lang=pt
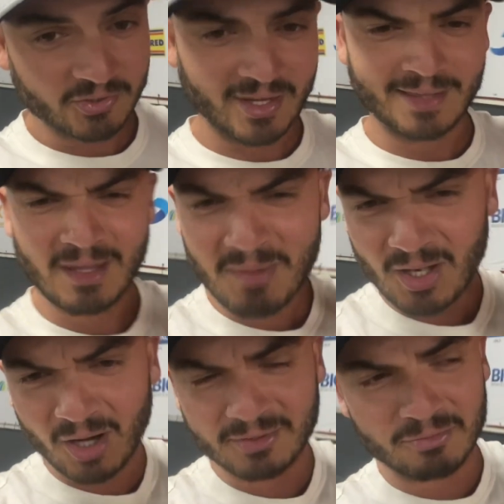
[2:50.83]
Acho que é até
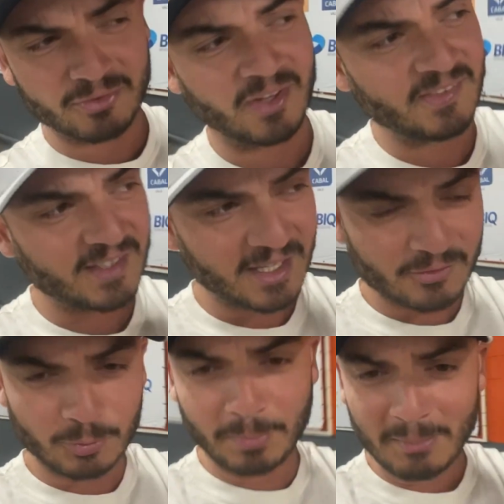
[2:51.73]
melhor do que vocês irem em
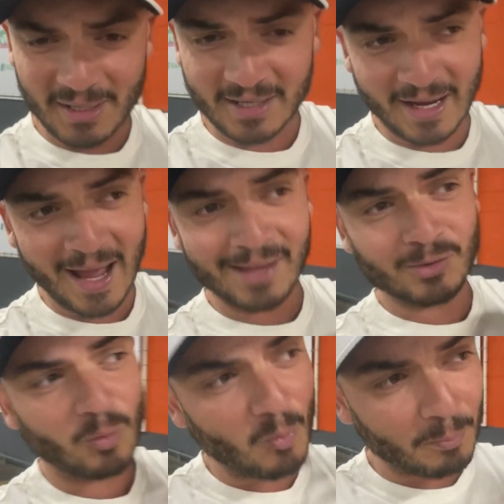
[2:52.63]

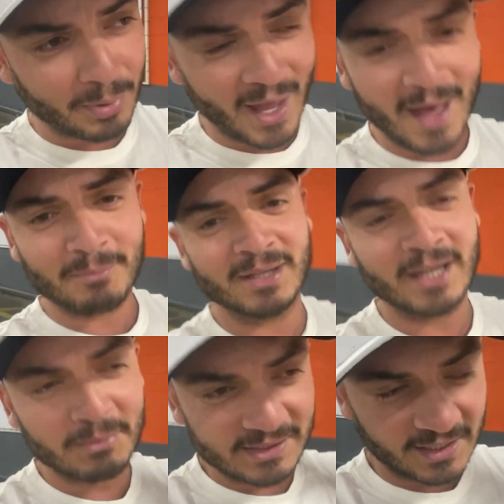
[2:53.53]
supermercado, comprar,
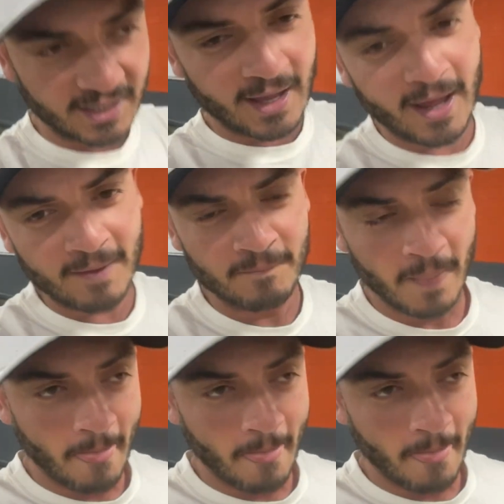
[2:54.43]
mandar me entregar.